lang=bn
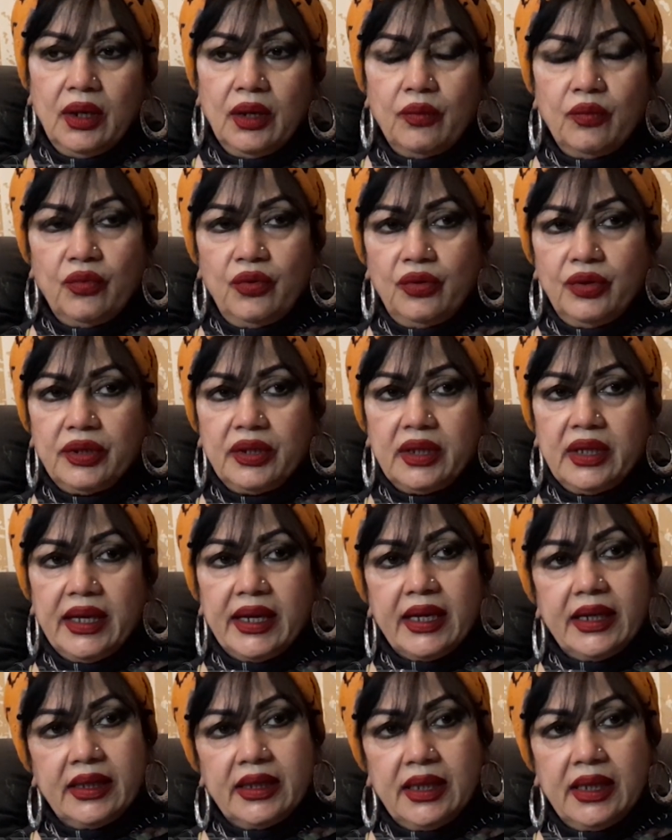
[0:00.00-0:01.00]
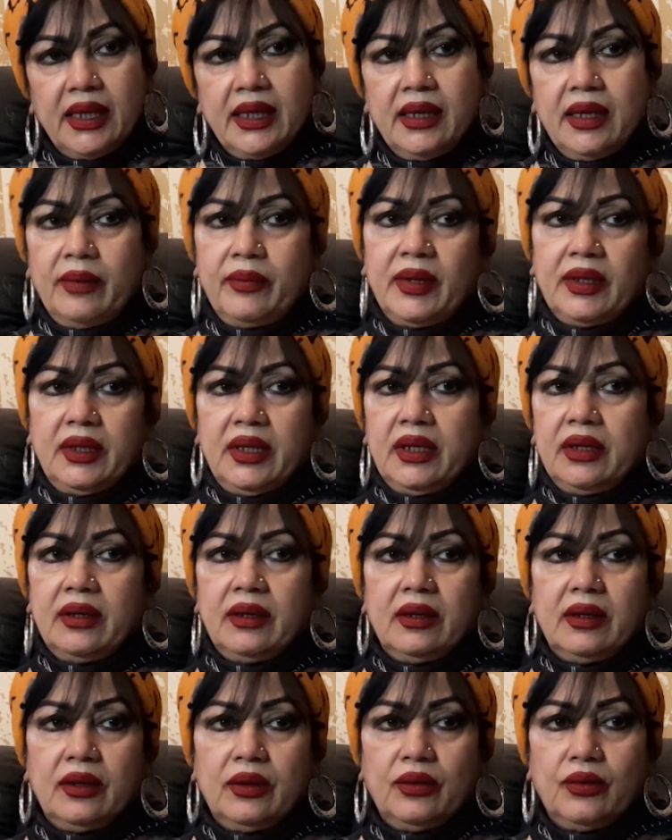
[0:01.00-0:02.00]
বললো যে একে দিয়েই আমাদের
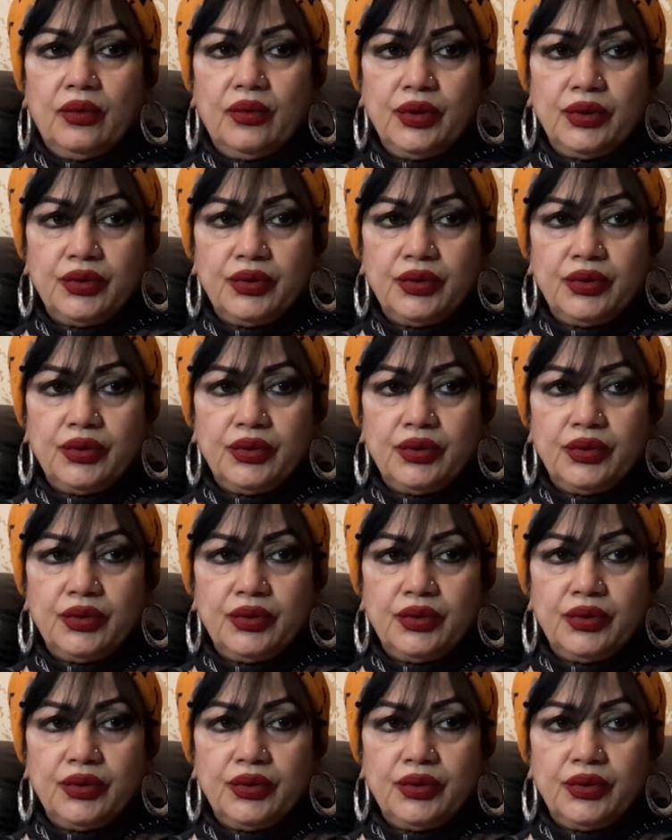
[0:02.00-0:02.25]
ওই